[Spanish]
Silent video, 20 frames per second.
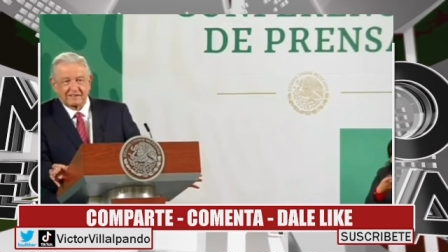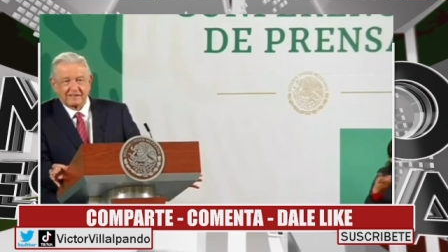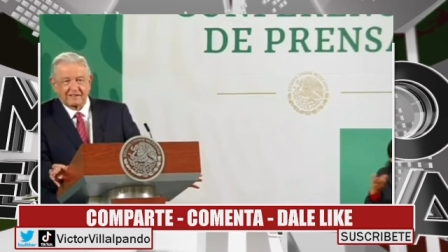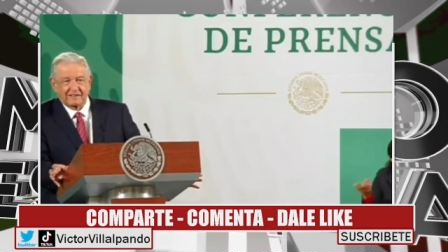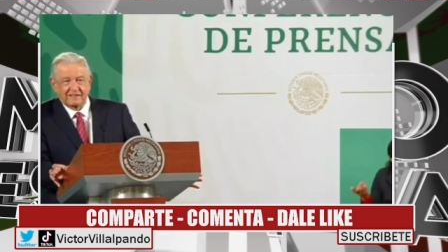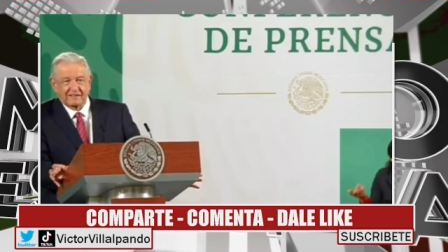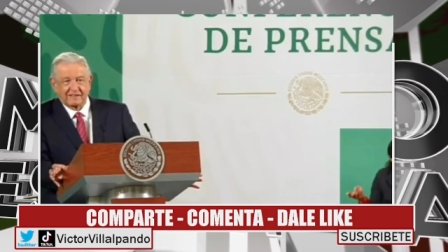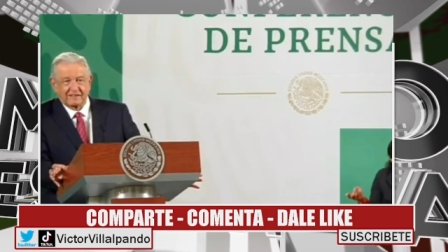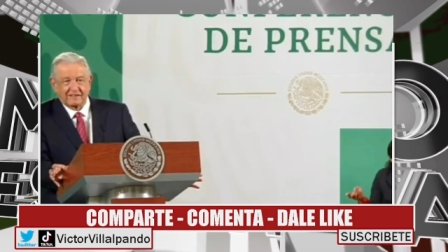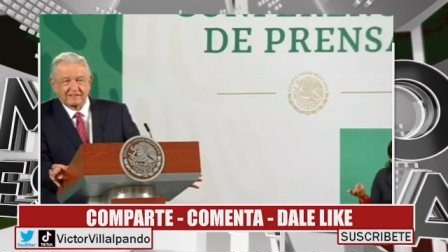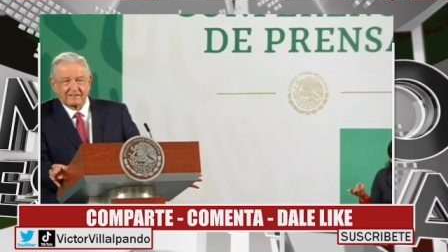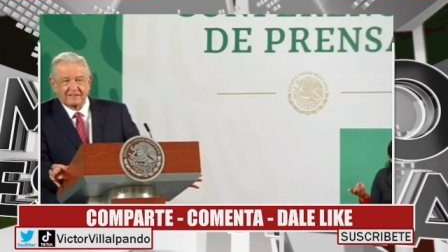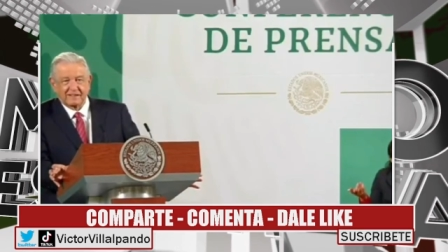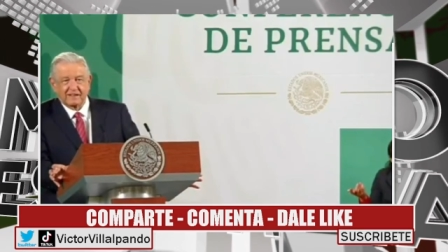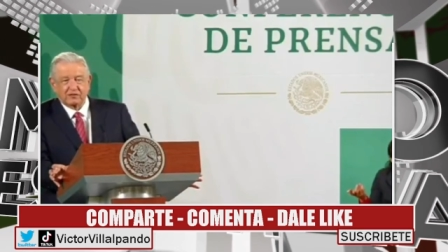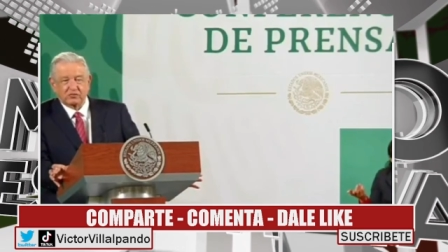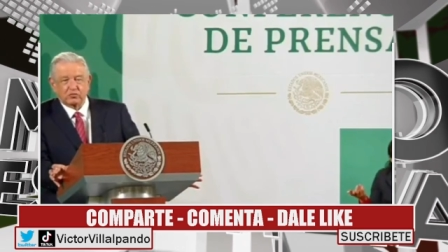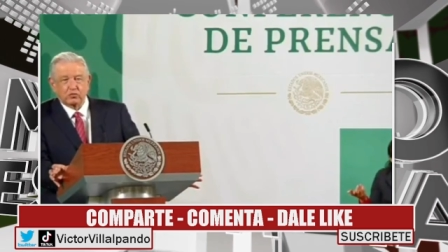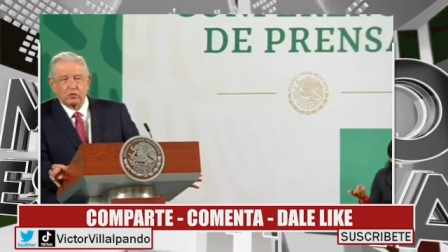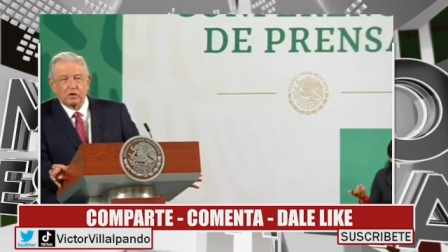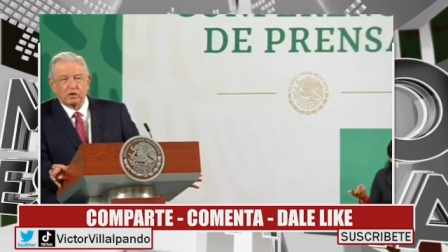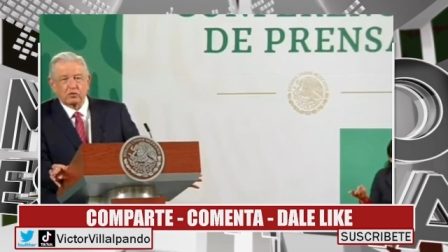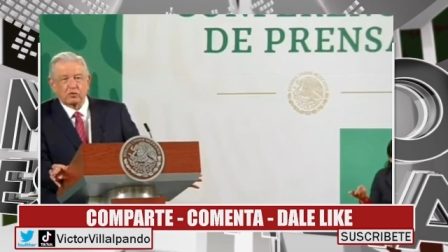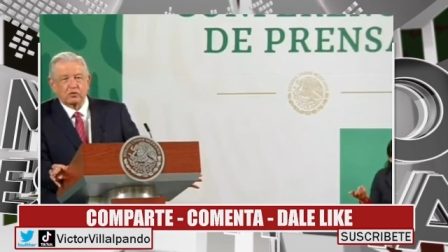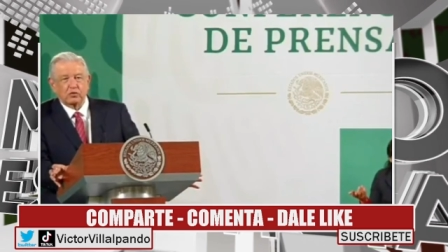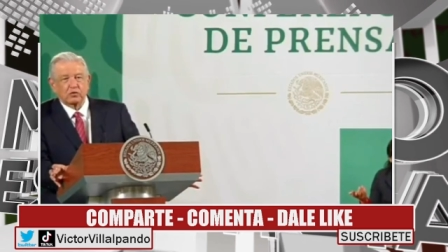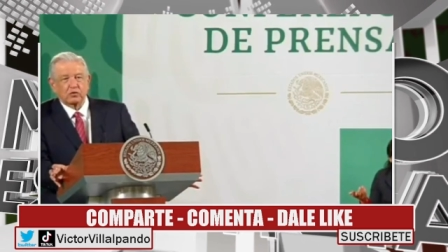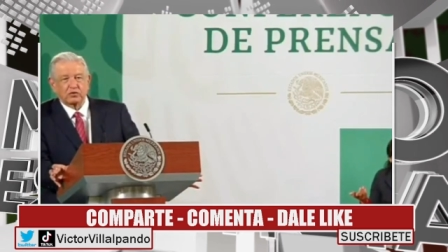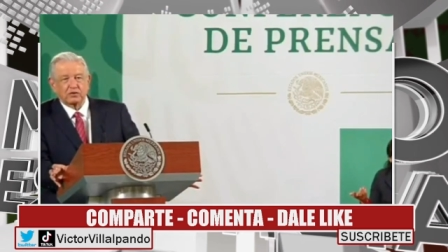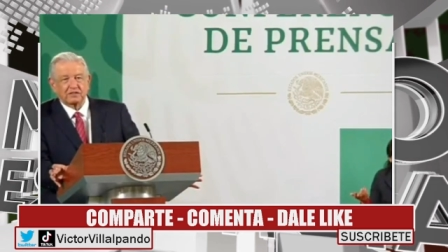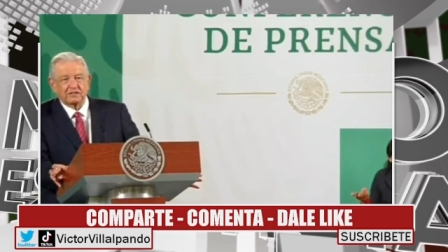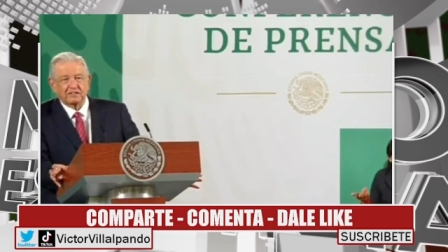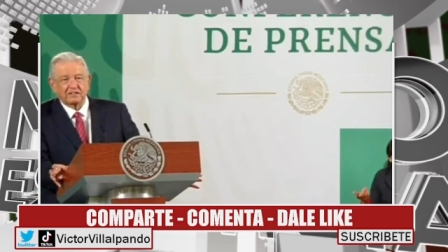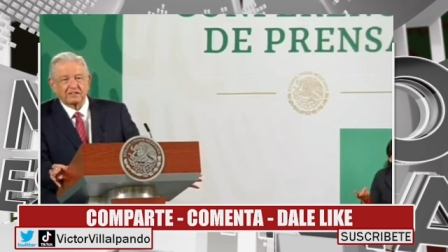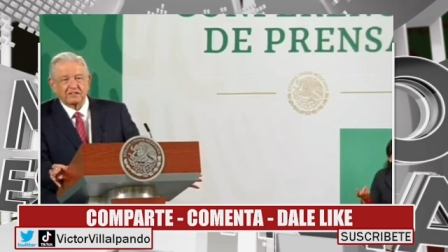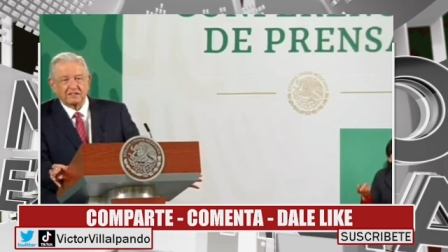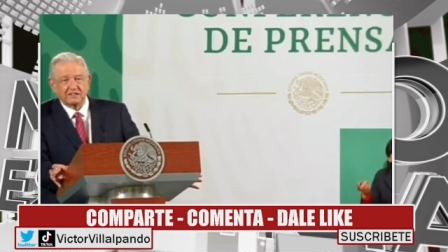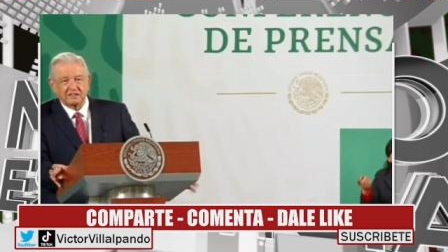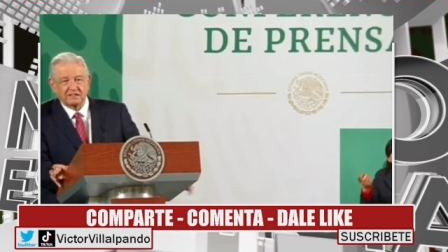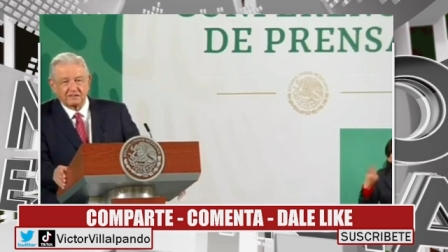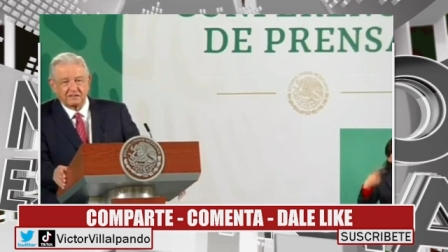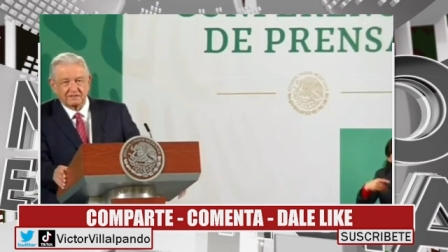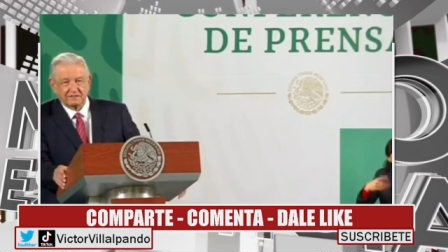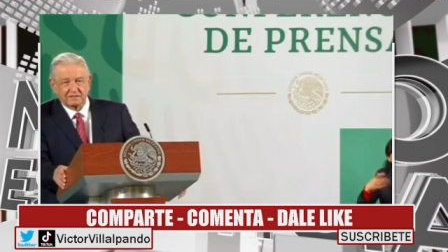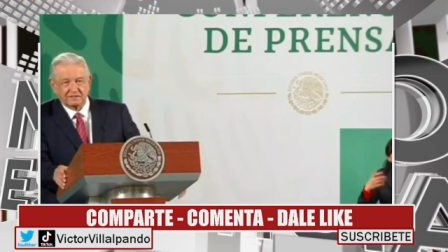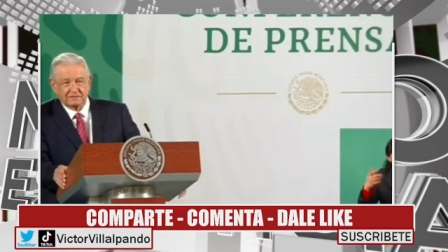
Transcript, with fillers: que se actúa con honestidad.